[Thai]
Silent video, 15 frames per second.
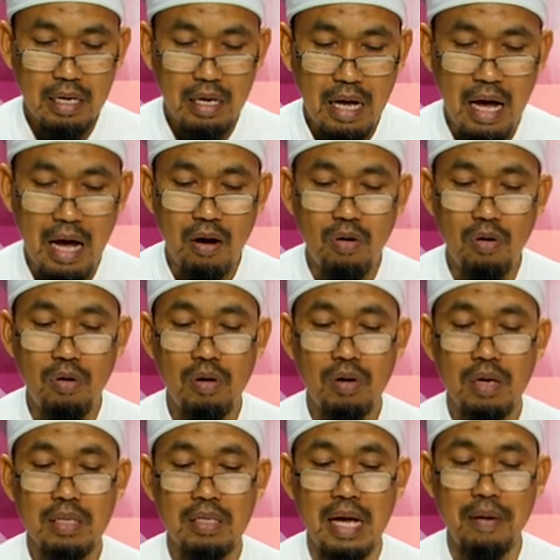เขา
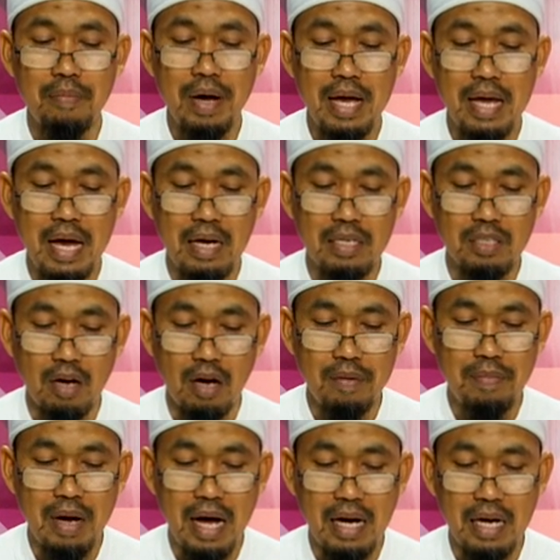ทำให้อักษร
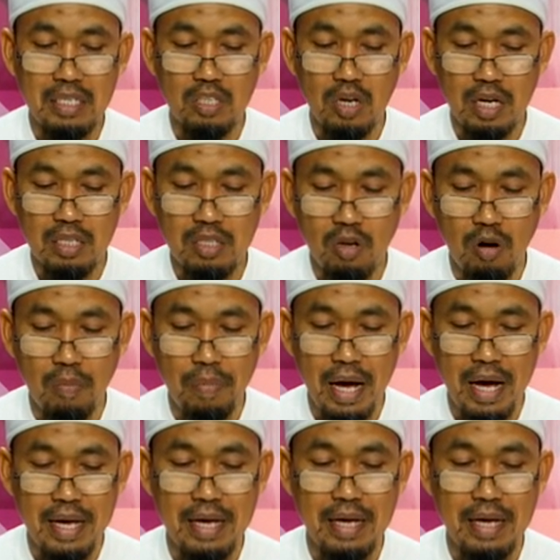บางอักษรตกไป